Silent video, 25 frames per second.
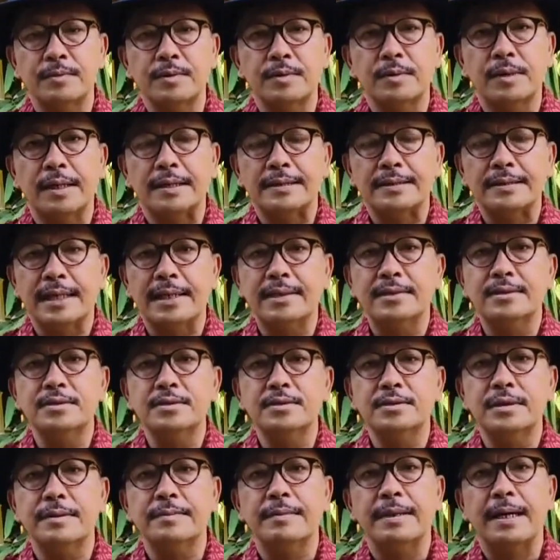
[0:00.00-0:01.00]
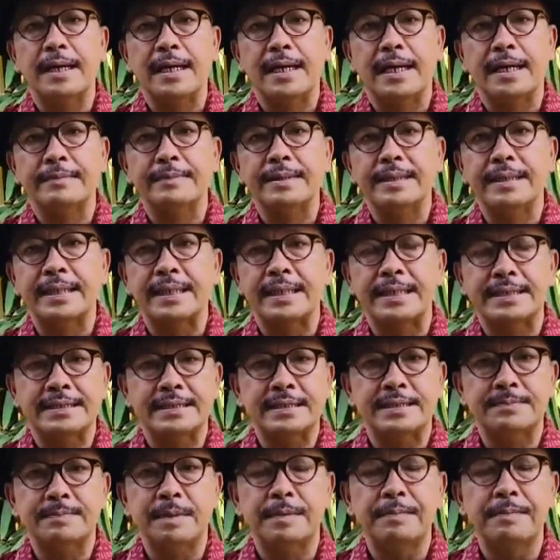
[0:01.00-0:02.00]
puluhan tahun juga mengalami
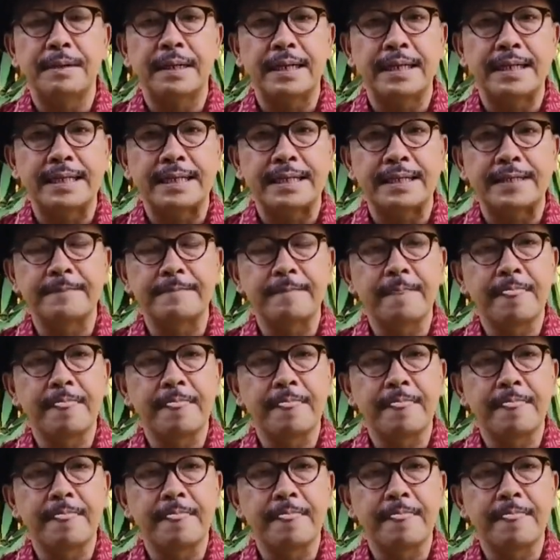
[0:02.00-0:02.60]
krisis pembeli.